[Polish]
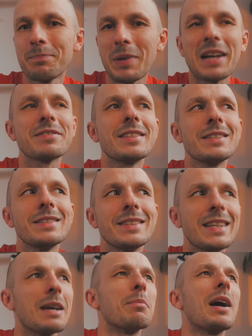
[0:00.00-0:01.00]
prawdy
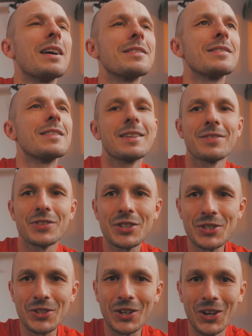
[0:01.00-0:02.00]
nie ma.
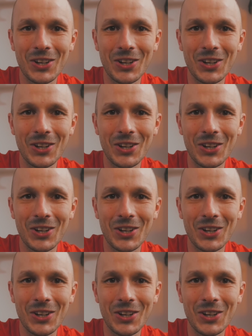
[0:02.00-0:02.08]
Wszystko